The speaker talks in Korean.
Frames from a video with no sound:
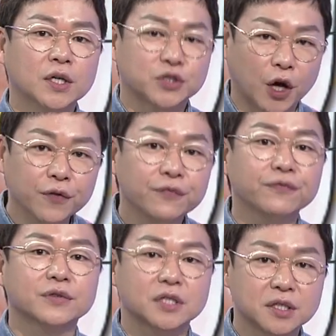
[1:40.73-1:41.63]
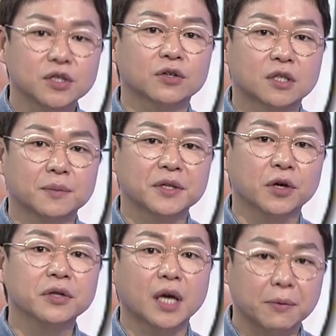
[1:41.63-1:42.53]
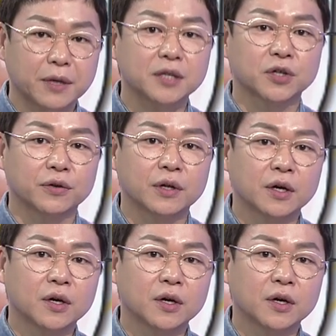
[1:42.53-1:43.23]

전 친정팀인 현대캐피탈전